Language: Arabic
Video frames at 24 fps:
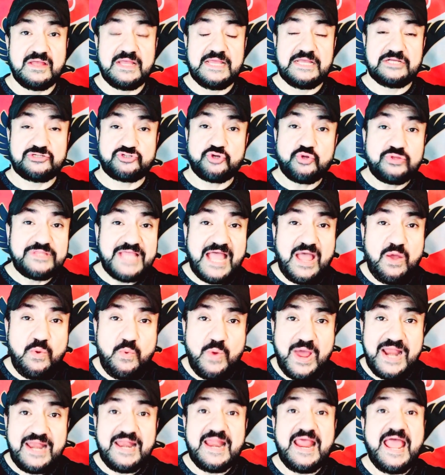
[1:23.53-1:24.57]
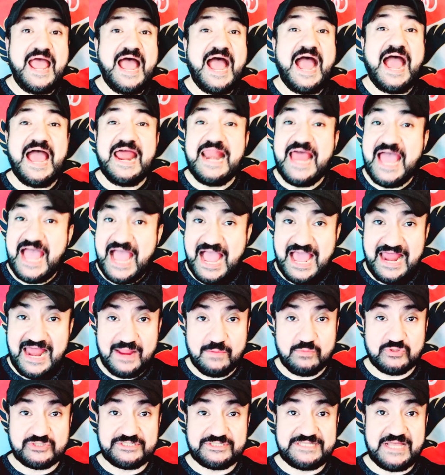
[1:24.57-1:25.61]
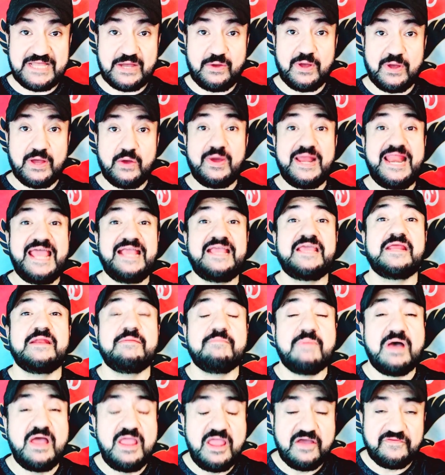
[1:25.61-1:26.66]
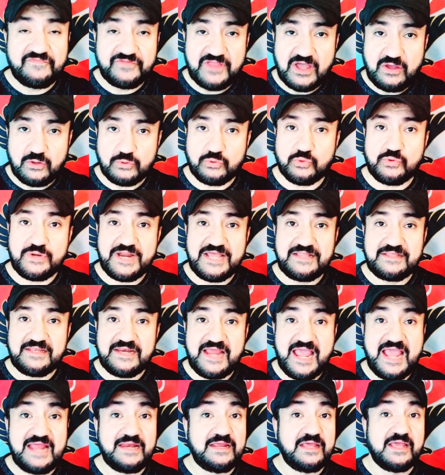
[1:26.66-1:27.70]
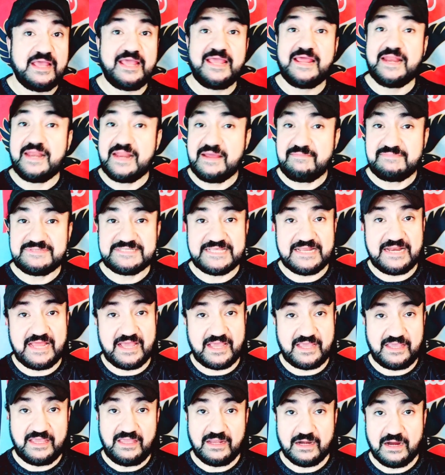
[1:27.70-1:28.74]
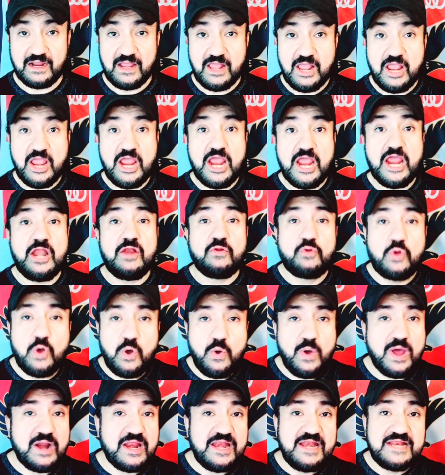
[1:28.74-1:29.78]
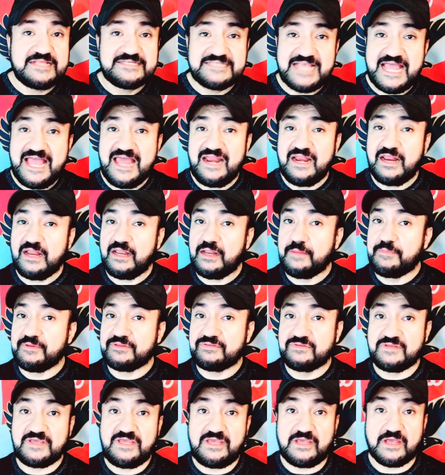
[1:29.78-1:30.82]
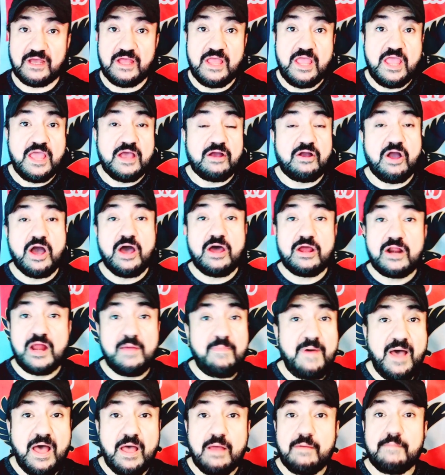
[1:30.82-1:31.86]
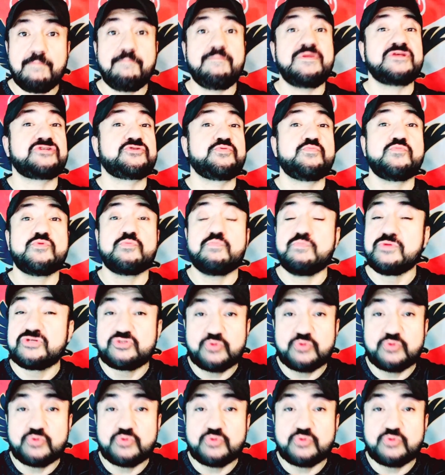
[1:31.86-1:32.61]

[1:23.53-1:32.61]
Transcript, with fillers: شوط اول على اعلى مستوى ولكن ما يفتقده النادي الاهلي هي اللمسه الاخيره الكور السهله اللي بتضيع كهربا مش م...